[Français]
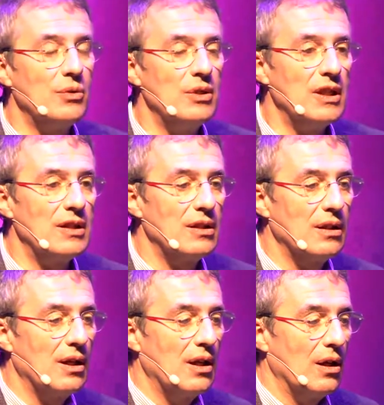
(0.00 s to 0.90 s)
donnée.
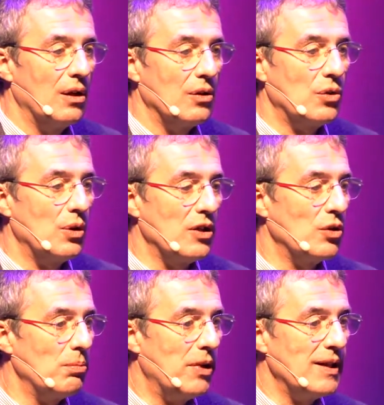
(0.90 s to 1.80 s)
Euh, cela
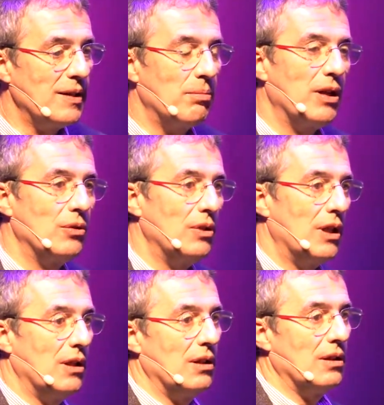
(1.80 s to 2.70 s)
se passe par de
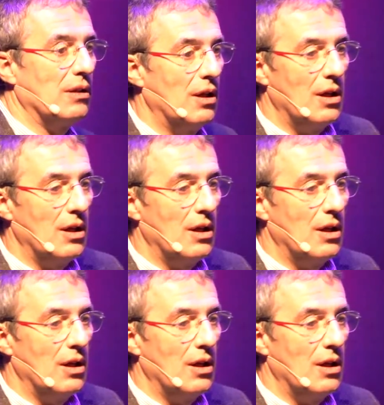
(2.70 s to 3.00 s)
la